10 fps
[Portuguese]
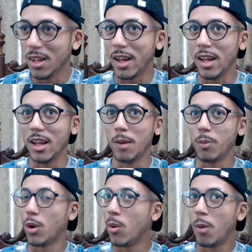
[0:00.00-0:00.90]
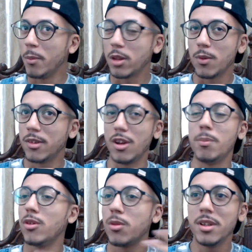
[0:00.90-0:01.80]
É, por algum momento você já
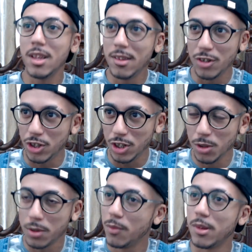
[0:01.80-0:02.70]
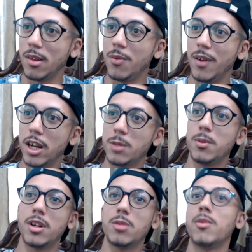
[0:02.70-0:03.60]
pensou em desistir do que você faz,
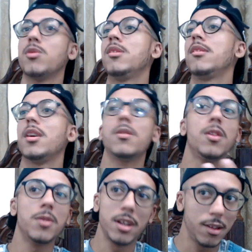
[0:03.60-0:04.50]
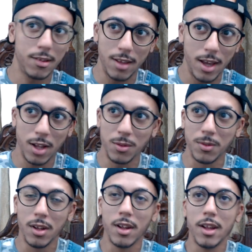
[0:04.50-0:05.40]
porque as pessoas disseram que não daria certo?
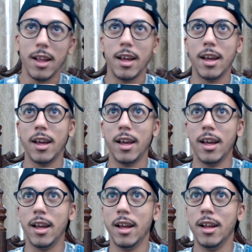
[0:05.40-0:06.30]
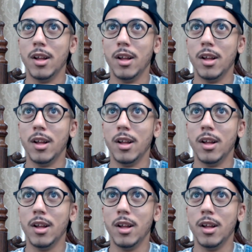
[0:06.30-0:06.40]
É,